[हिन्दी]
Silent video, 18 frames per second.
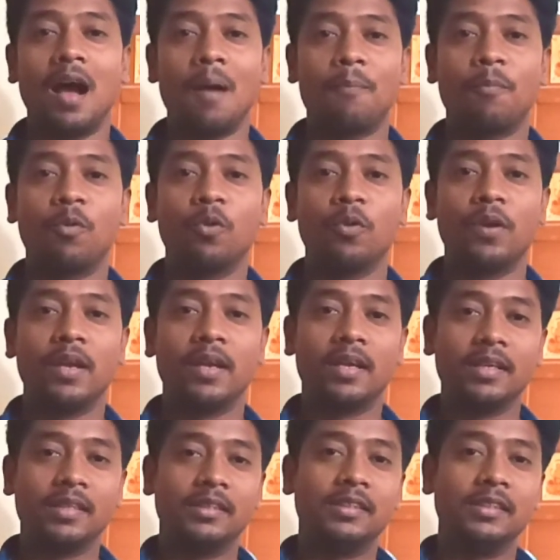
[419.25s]
आपको
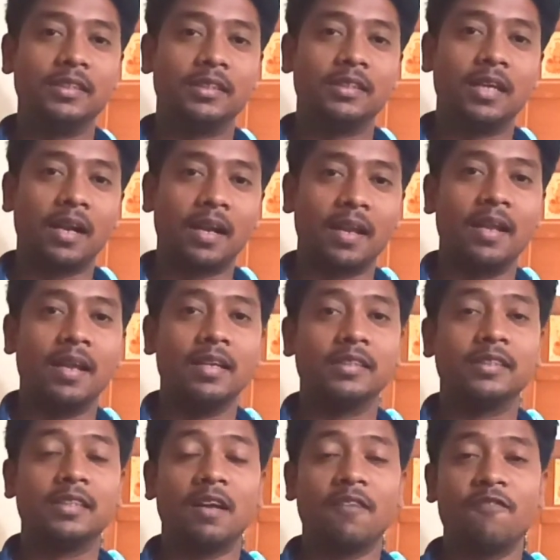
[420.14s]
एक एक चीज़ करनी
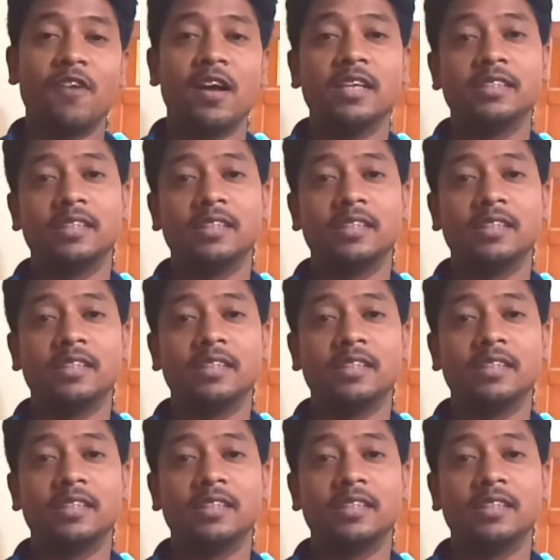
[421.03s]
है स्टेप बाय